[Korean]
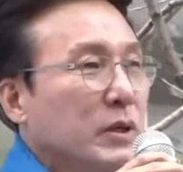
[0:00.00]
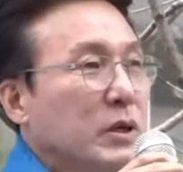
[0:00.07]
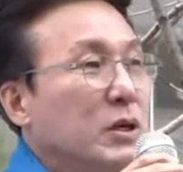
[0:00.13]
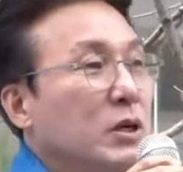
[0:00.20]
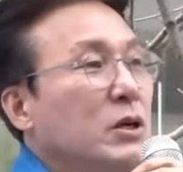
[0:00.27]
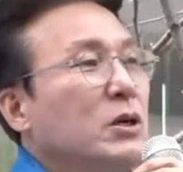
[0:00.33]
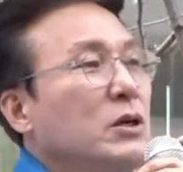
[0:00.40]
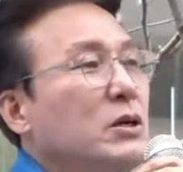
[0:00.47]

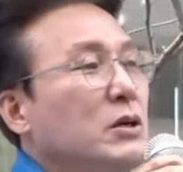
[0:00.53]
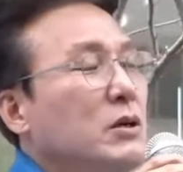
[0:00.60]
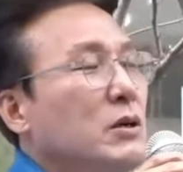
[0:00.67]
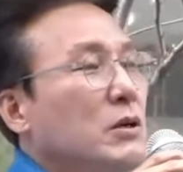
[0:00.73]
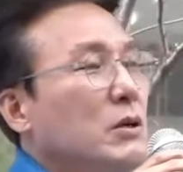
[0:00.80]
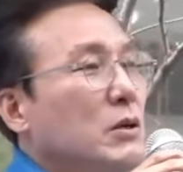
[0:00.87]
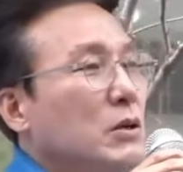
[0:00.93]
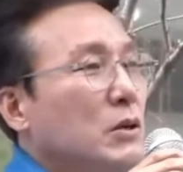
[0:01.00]
그
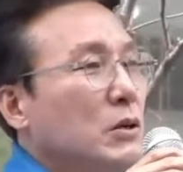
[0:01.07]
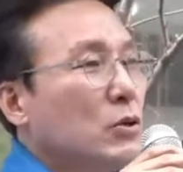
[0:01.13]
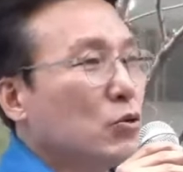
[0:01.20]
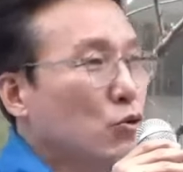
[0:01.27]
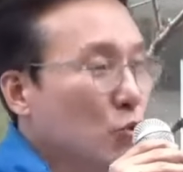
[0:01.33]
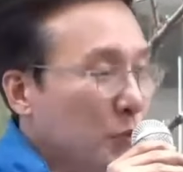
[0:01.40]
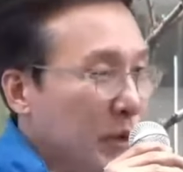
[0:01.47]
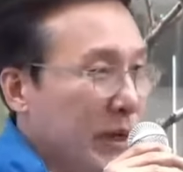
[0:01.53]

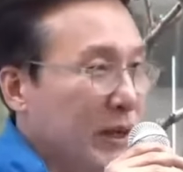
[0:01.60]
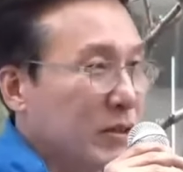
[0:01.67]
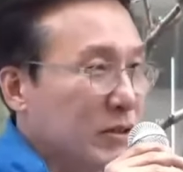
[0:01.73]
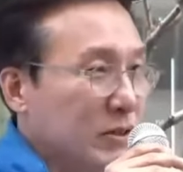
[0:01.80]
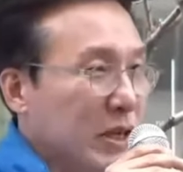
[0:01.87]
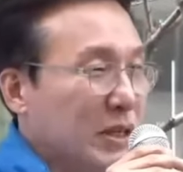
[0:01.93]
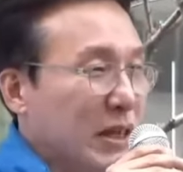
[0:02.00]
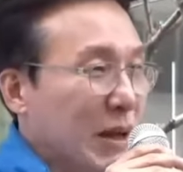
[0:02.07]
국민의
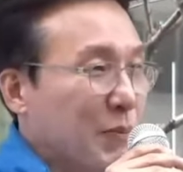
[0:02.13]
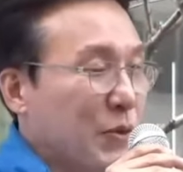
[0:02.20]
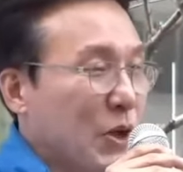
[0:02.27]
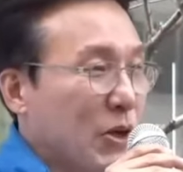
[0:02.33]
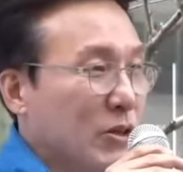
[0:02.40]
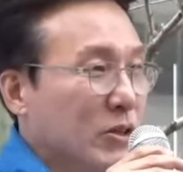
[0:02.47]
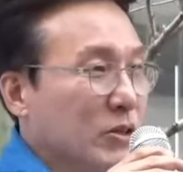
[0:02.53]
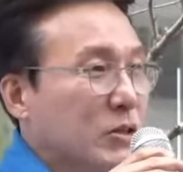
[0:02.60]
뜻에 담겨
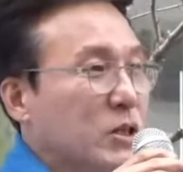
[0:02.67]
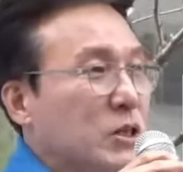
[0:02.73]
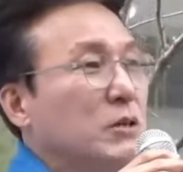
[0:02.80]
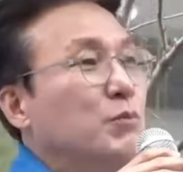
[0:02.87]
있는 그